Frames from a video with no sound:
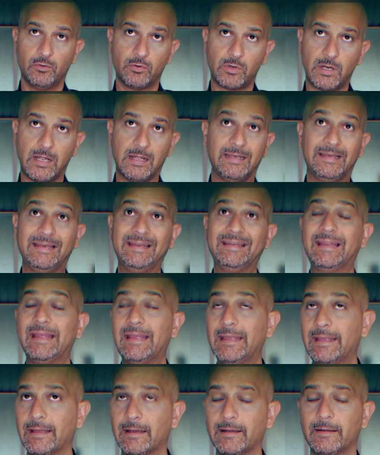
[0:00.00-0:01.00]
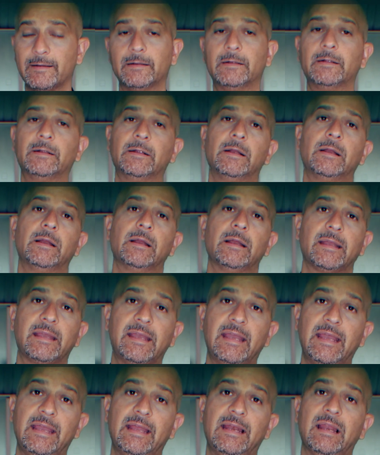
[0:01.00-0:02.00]
Ora, l'idea
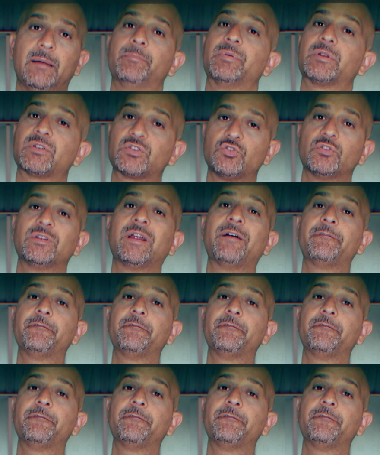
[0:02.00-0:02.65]
che la persona